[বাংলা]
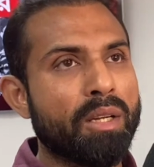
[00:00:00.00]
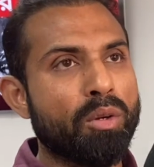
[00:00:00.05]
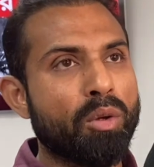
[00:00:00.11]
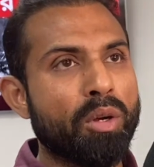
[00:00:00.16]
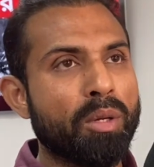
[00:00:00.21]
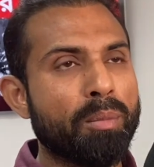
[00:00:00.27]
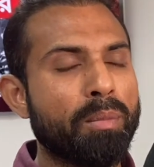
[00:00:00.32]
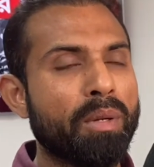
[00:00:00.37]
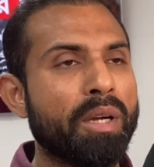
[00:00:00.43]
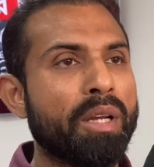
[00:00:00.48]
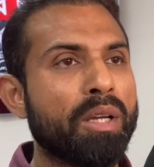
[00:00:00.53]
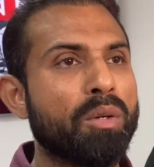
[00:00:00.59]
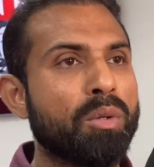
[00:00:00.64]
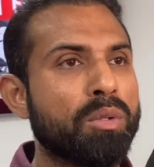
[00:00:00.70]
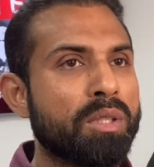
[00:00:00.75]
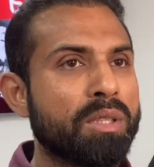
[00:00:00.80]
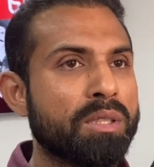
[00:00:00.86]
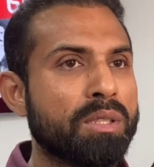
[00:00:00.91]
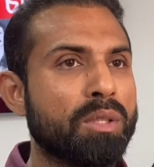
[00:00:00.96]
এখানে অনেক ব্লিডিং
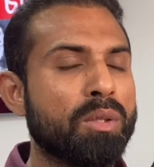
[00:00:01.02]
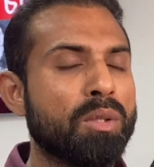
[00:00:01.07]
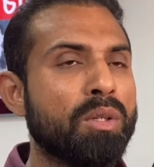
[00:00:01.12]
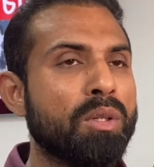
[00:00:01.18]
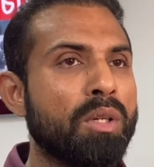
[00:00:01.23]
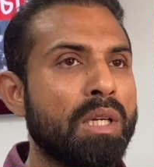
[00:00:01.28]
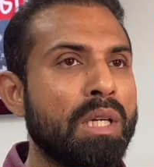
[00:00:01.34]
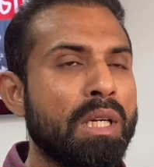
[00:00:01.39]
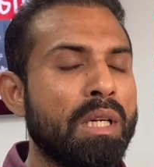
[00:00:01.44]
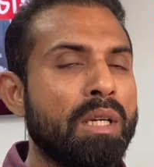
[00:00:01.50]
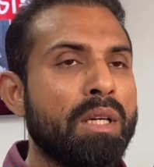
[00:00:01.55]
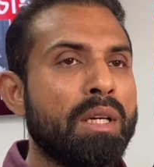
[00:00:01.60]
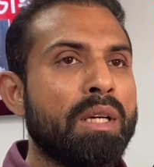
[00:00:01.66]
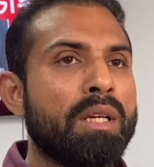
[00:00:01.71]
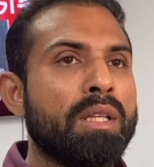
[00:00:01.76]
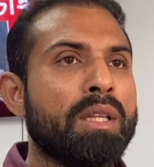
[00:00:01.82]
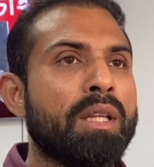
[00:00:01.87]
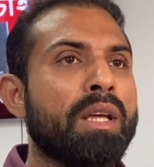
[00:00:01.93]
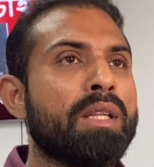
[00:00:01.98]
হতেছিল
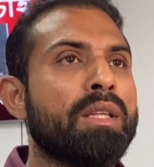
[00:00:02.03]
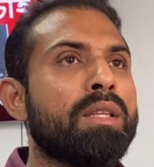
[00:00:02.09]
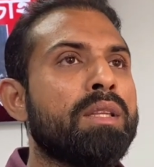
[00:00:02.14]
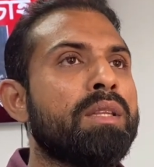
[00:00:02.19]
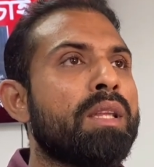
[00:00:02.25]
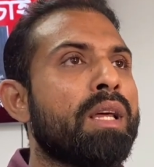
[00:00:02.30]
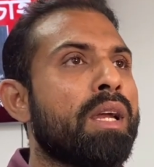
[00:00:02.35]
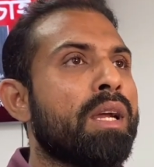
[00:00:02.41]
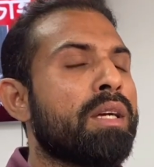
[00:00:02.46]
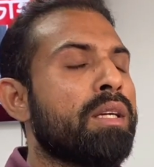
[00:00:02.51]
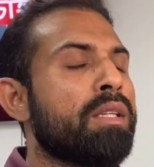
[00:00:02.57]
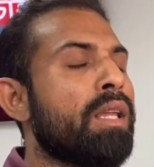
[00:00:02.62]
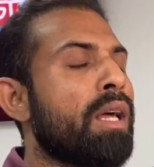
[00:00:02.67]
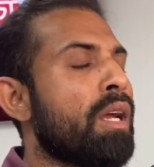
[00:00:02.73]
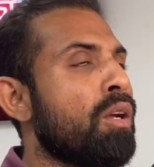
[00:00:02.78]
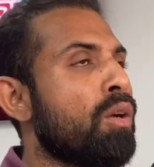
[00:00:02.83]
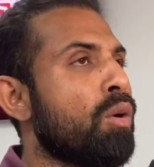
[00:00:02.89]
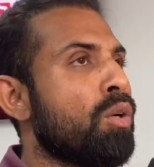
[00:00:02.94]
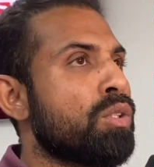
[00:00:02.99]
দেন তার একটা
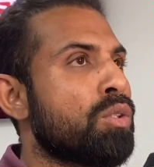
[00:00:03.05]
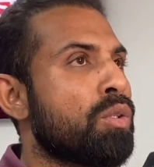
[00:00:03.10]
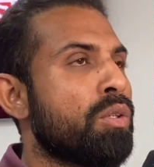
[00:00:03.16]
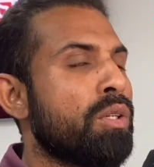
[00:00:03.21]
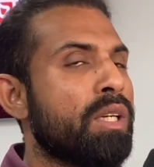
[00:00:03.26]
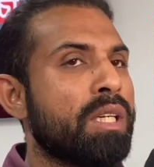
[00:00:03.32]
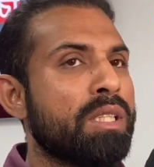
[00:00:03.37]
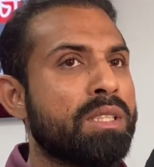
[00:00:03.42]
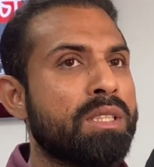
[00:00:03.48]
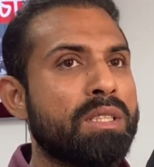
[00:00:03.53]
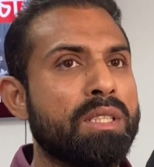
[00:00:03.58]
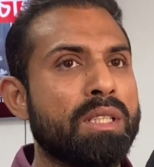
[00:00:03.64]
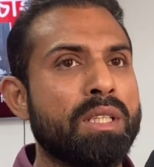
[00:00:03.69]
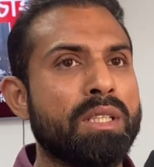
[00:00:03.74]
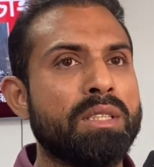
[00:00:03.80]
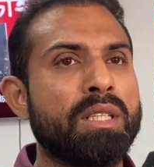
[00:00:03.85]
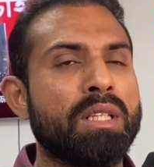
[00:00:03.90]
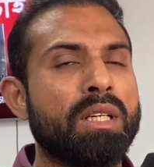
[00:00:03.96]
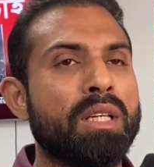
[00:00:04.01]
ধারা অস্ত্র নিয়ে আসছে
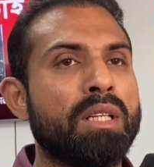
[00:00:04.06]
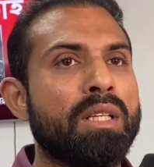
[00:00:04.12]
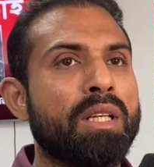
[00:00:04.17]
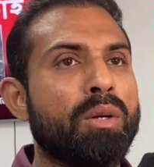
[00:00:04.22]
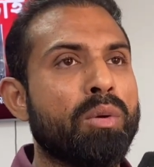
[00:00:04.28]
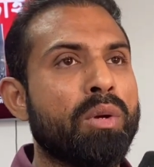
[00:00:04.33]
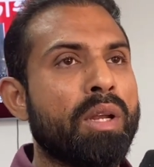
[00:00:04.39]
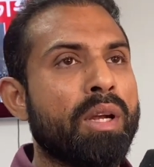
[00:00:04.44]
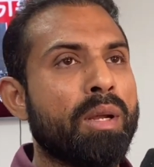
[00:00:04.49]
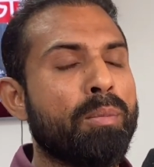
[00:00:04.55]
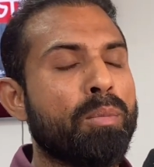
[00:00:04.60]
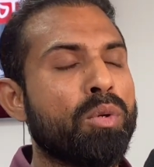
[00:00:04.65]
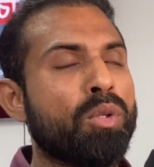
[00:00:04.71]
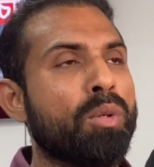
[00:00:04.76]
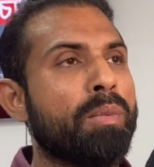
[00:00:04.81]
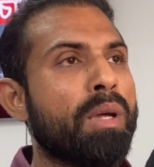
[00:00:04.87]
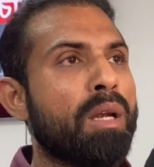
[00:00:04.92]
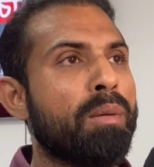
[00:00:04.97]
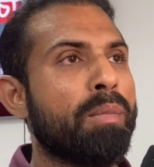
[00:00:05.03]
যেটা দিয়ে ওনারা
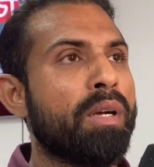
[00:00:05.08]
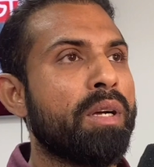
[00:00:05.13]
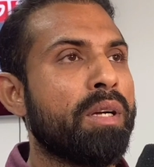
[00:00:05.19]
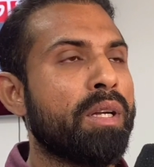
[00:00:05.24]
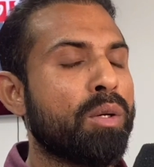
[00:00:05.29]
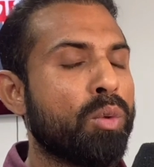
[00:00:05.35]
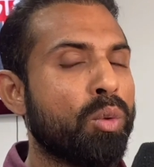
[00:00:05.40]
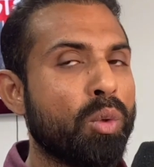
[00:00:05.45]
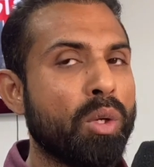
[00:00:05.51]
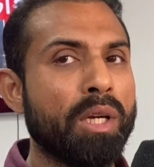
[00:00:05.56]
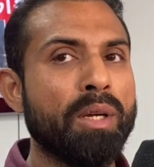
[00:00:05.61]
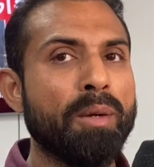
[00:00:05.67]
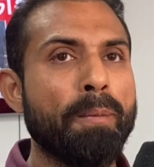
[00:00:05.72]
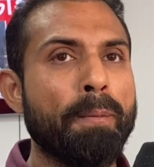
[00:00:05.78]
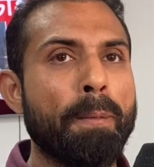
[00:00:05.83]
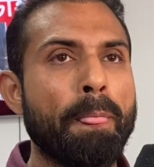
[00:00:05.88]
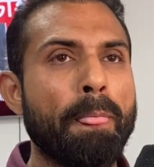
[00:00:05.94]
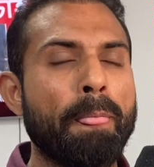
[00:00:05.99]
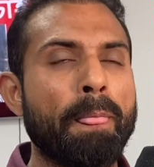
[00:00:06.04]
প্রথমে আলমারিটা খুলে
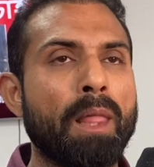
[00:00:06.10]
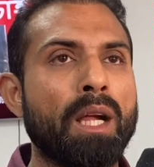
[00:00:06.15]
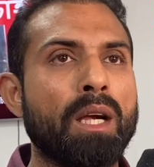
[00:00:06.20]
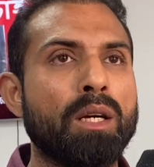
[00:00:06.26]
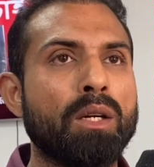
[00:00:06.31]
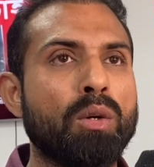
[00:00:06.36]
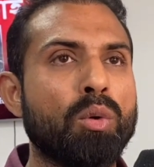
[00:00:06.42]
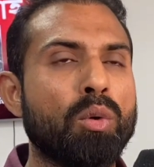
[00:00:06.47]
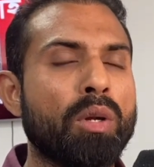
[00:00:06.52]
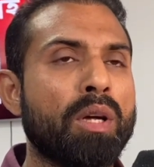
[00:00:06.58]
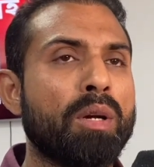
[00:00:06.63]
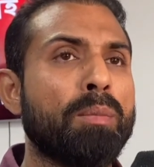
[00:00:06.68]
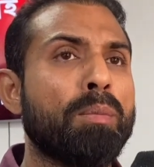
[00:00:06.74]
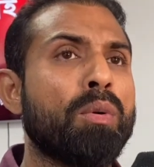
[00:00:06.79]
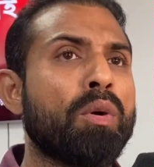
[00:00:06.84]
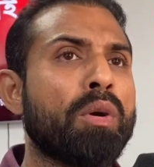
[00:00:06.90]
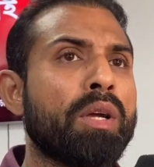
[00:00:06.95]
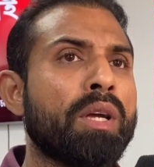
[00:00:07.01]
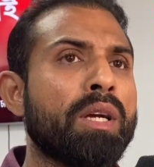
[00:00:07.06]
খোলার
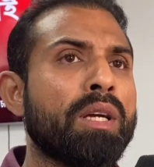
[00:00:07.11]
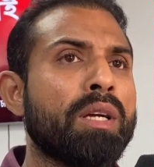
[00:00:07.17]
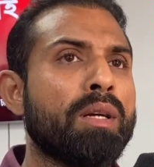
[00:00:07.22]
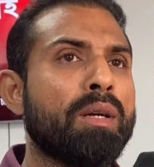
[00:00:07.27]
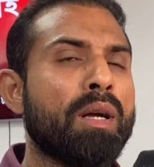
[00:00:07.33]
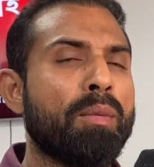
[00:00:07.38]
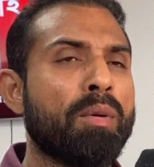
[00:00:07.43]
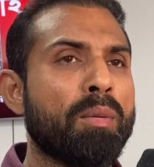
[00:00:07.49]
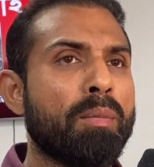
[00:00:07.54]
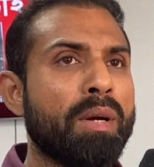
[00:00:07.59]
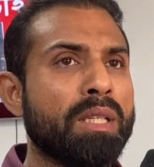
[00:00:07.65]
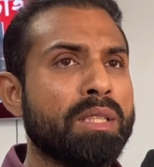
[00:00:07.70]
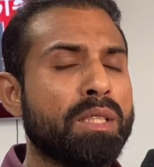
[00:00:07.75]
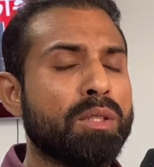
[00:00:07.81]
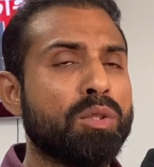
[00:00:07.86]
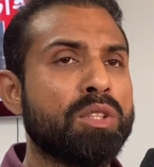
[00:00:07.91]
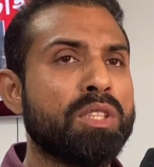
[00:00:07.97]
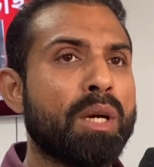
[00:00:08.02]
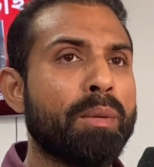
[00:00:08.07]
পরে আমার মা
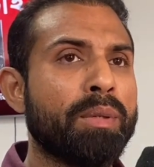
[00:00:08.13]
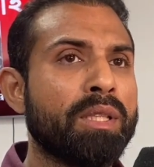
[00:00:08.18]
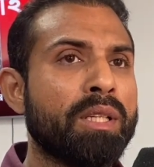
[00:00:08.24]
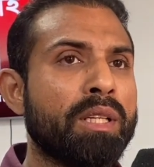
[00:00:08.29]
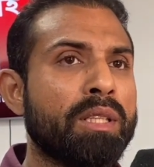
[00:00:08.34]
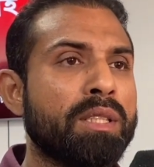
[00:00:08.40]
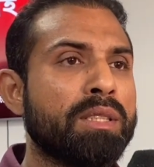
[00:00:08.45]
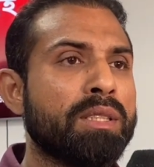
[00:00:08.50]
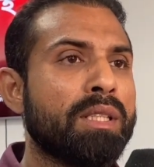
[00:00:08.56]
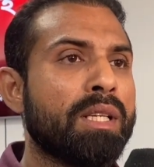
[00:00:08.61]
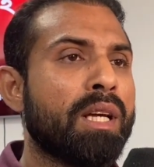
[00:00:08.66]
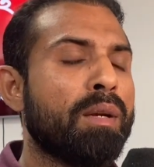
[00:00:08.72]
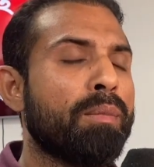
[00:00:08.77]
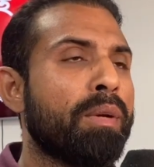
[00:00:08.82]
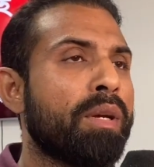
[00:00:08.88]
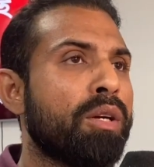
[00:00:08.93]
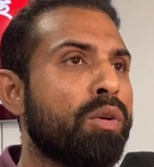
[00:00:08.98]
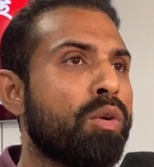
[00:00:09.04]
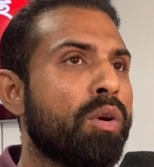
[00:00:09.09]
যেহেতু চাবি দিয়ে দিছে
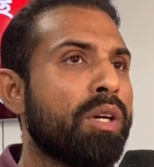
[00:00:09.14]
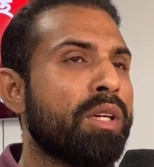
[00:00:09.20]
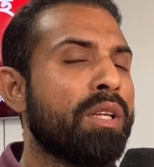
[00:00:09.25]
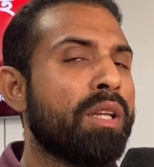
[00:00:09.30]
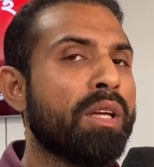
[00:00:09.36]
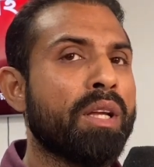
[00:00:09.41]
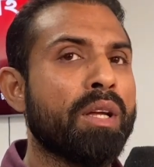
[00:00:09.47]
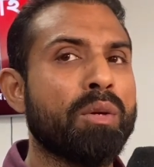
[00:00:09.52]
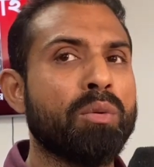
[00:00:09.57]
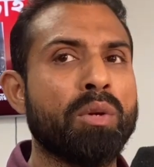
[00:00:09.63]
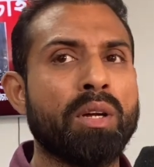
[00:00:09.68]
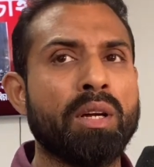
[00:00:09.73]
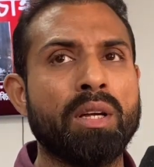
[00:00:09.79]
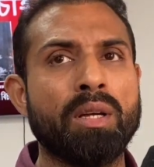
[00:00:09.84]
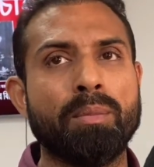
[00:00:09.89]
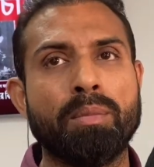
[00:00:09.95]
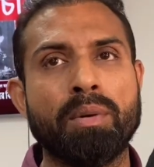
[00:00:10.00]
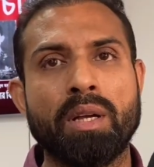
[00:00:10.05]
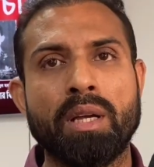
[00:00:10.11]
আলমারি ড্রয়ার থেকে ওনারা
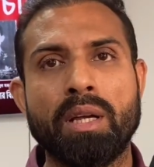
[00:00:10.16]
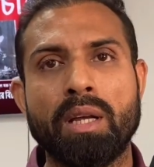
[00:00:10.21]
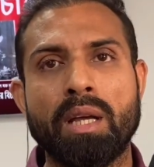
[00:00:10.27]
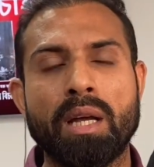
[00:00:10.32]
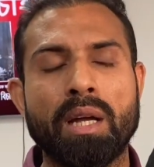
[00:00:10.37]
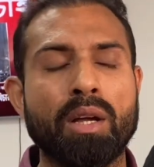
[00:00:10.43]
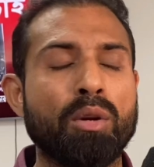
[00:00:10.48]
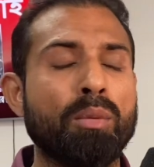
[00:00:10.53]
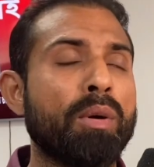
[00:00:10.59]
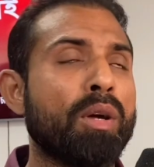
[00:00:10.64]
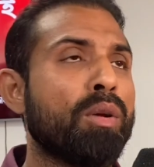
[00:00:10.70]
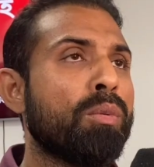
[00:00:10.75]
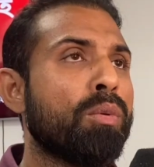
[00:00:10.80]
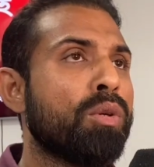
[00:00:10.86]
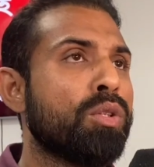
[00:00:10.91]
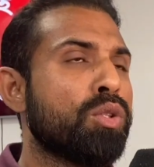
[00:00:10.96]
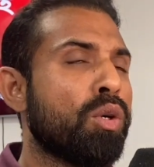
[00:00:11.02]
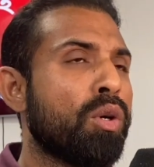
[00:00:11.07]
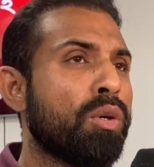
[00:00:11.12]
প্রায় এগারো বারো
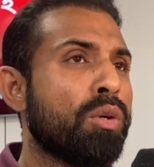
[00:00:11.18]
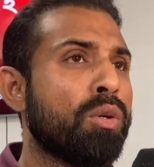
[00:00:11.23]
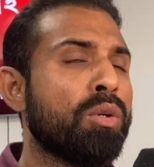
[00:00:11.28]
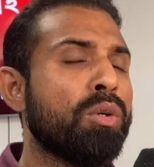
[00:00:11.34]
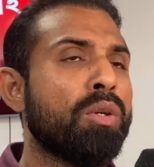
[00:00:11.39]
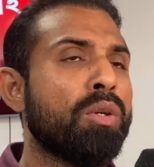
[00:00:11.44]
ভরি স্বর্ণ